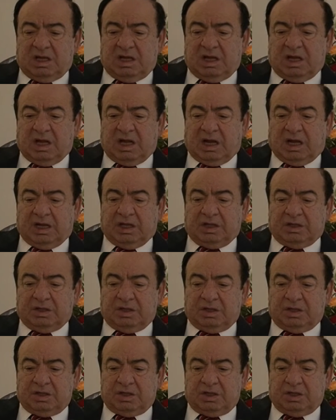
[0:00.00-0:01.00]

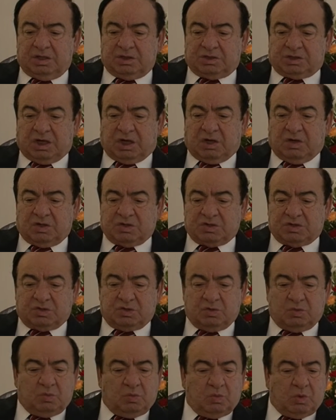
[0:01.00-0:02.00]
قاعد آه، شخص
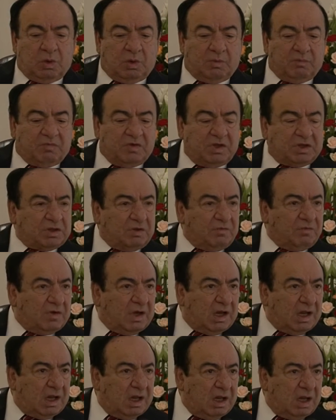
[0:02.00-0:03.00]
وفي
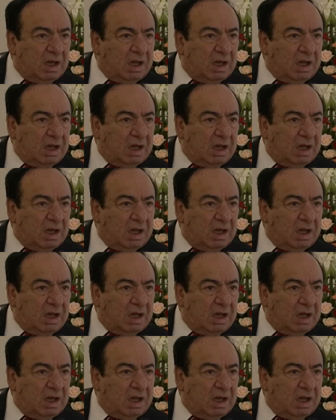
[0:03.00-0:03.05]
طفله